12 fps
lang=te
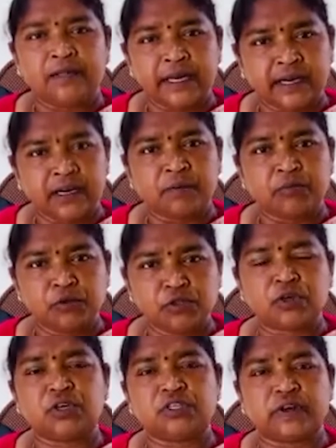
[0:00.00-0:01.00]
దానికంటే
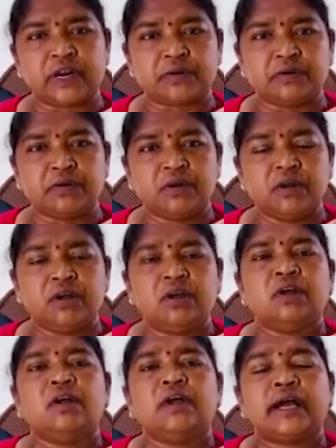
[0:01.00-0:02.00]
ముందు రోజు వరకు
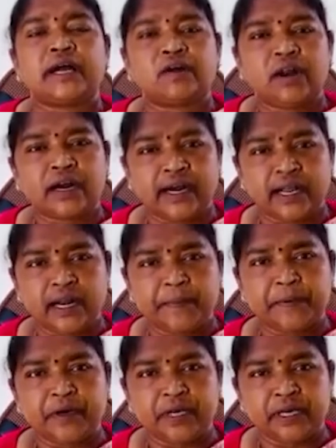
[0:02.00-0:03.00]
ఎక్కడోళ్ళు అక్కడ
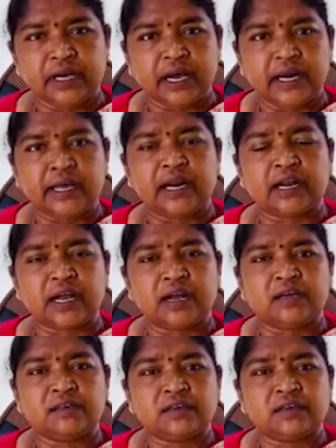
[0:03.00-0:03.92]
వెళ్ళిపోండి అని కనుక